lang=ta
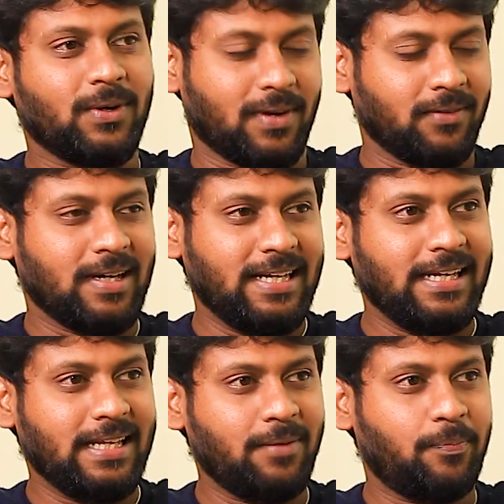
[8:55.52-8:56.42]
ஒரு
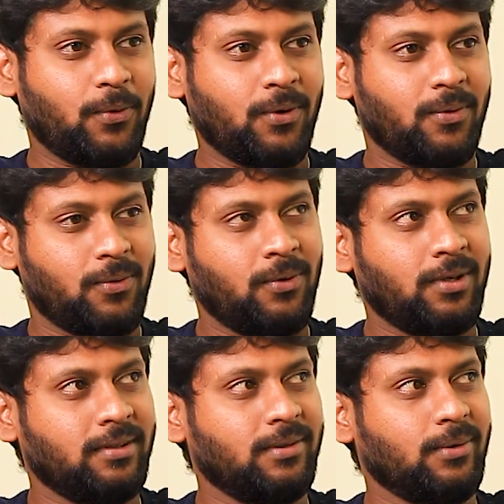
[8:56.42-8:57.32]
வண்டியில ஏறி போற
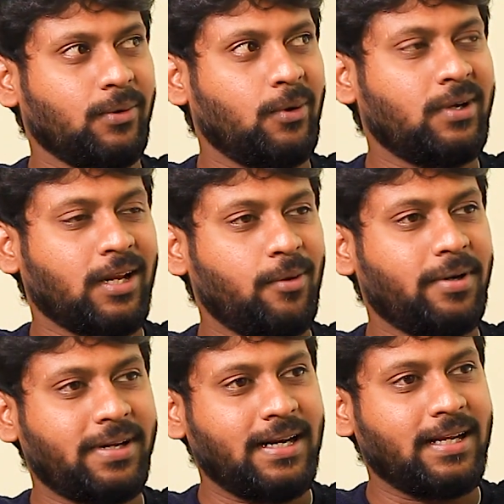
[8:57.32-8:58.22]
ஒரு ஒரு
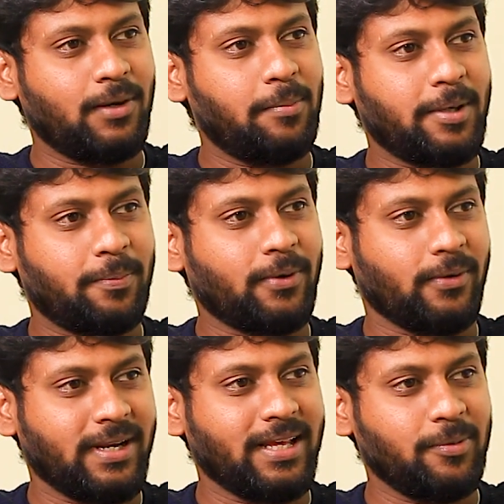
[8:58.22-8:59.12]
கிலோமீட்டர் ரெண்டு கிலோமீட்டர் போற
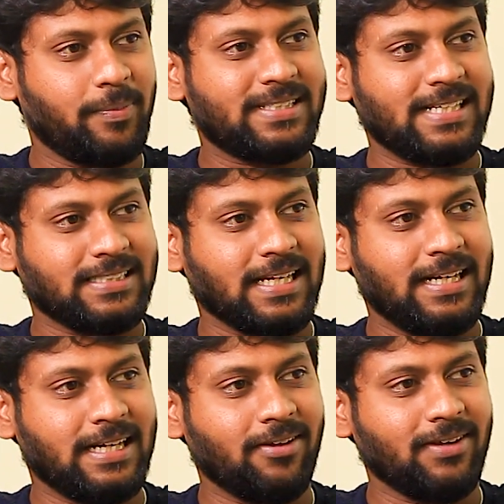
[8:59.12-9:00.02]
வரையும் எதுவும் பேசல
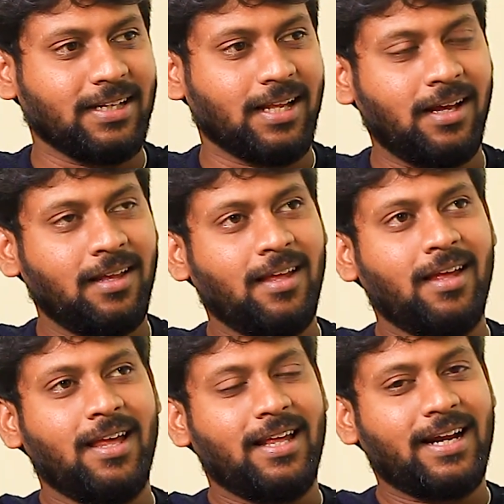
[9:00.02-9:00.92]
சைலண்டாவே இருந்தா
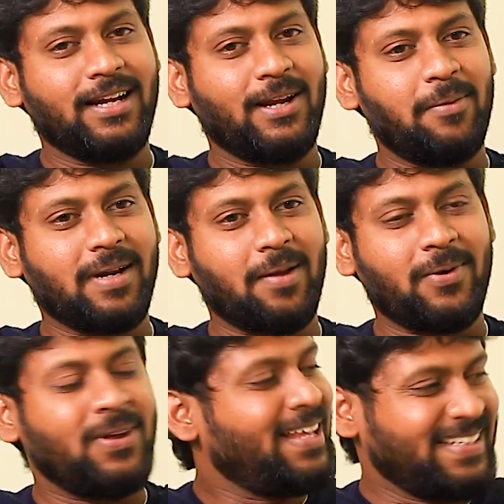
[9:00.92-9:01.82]
ரெண்டு கிலோமீட்டருக்கு
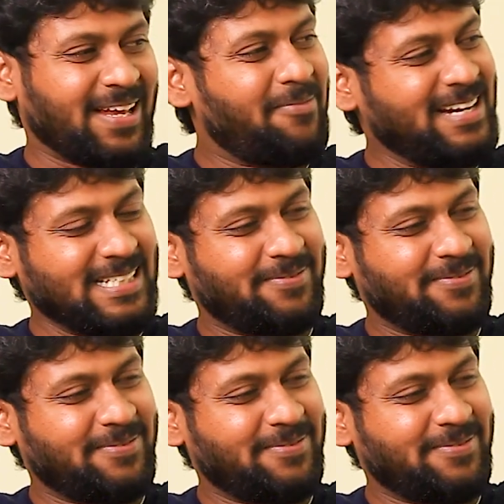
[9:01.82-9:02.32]
அப்புறம் செம